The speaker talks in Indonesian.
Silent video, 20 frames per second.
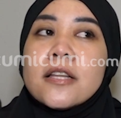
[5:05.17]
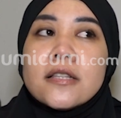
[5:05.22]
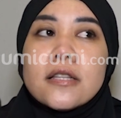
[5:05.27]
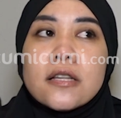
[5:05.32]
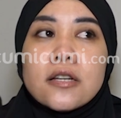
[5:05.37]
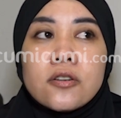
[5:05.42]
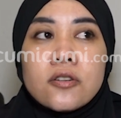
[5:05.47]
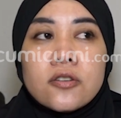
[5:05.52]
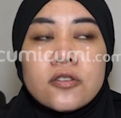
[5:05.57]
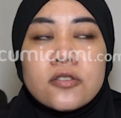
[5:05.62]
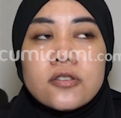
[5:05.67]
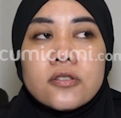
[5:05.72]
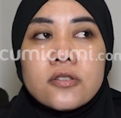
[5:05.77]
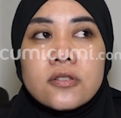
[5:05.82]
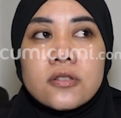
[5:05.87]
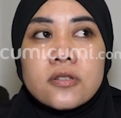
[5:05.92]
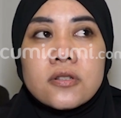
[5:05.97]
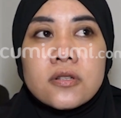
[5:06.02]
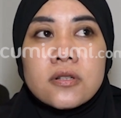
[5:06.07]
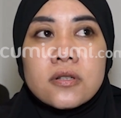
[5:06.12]

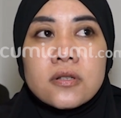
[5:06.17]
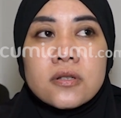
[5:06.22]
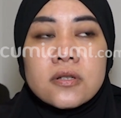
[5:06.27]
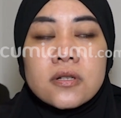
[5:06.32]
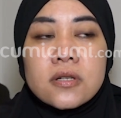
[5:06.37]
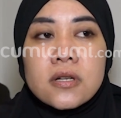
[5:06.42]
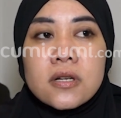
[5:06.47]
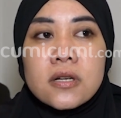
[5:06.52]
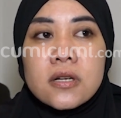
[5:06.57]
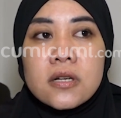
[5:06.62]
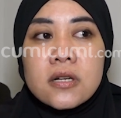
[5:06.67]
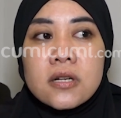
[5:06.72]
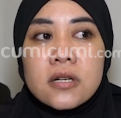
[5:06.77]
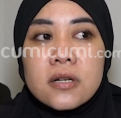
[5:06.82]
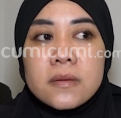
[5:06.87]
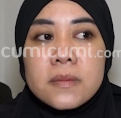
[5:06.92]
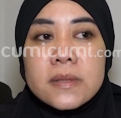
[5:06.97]
terus uh,